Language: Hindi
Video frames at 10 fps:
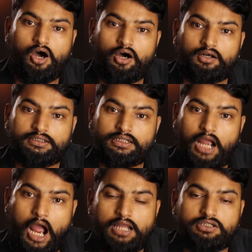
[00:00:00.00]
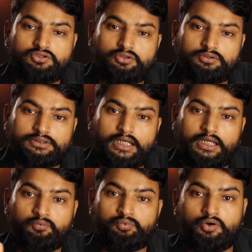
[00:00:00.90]
और कांच जो होता
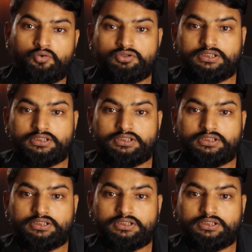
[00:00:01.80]
है वो